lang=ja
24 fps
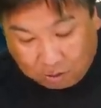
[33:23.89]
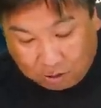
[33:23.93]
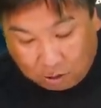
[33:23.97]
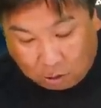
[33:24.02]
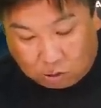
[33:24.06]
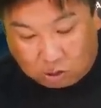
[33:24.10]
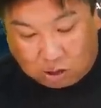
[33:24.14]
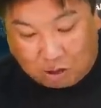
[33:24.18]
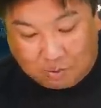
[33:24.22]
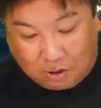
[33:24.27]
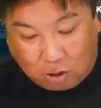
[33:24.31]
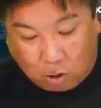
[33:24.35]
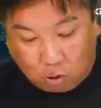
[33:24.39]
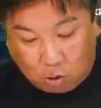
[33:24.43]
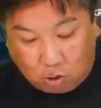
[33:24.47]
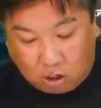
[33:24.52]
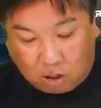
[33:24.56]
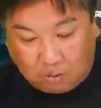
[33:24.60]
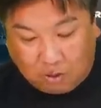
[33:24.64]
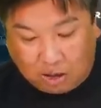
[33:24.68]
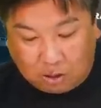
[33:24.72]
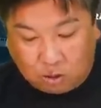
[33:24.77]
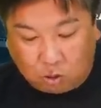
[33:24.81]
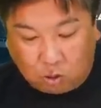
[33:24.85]
宇佐美が送
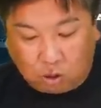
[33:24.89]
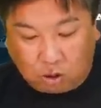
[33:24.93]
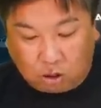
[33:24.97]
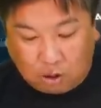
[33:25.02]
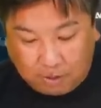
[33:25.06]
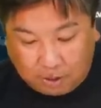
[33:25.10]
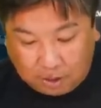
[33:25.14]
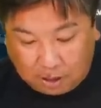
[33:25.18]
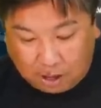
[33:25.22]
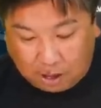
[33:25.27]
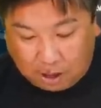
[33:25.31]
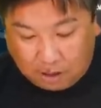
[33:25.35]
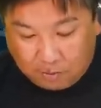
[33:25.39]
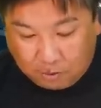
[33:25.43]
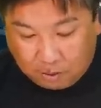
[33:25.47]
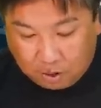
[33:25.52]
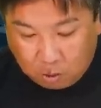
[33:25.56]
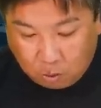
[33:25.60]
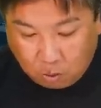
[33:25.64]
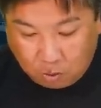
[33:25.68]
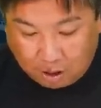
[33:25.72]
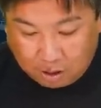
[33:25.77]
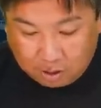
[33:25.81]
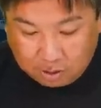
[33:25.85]
りバントを決めて、
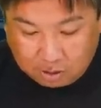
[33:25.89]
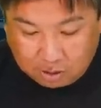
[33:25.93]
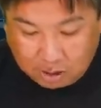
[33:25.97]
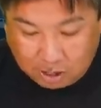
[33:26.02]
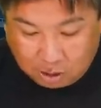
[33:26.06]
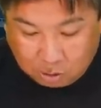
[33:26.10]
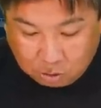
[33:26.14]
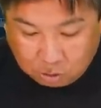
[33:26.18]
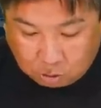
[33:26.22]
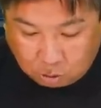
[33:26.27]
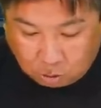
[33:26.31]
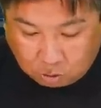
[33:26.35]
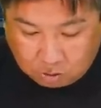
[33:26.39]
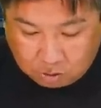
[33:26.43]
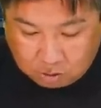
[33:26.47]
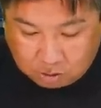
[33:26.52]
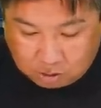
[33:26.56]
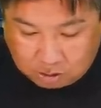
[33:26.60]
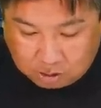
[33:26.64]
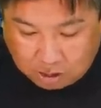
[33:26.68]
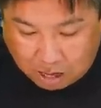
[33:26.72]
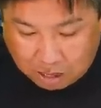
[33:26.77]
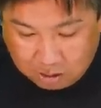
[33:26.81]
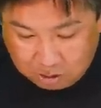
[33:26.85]
ワンアウト
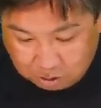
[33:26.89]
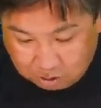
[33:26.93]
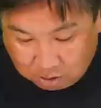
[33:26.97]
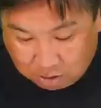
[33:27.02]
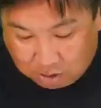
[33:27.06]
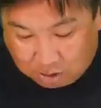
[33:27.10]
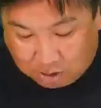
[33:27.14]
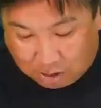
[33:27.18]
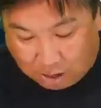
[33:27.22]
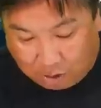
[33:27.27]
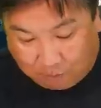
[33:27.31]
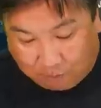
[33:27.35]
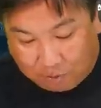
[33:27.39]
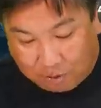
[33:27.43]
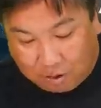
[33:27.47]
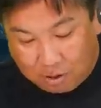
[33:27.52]
三塁で、